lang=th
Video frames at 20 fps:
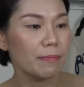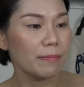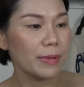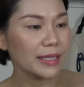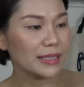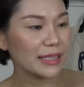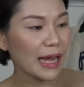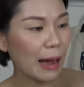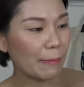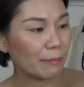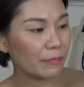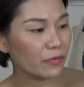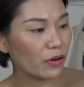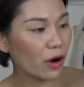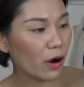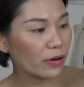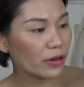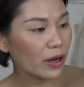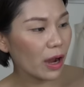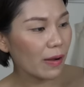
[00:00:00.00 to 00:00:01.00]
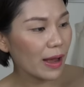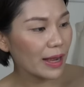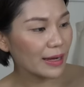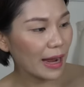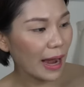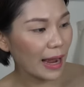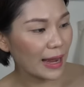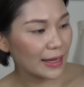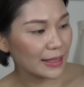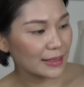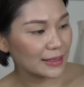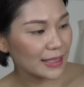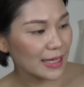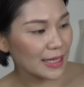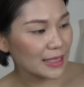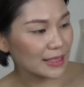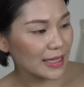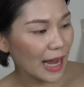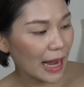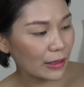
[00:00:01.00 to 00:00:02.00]
บิชับรอยัลแอนตี้เอจจิ้
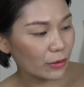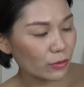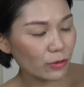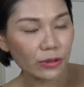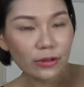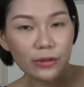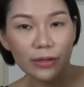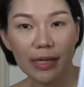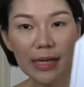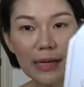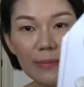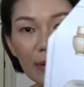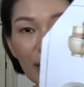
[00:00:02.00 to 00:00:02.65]
งจากยุนครีม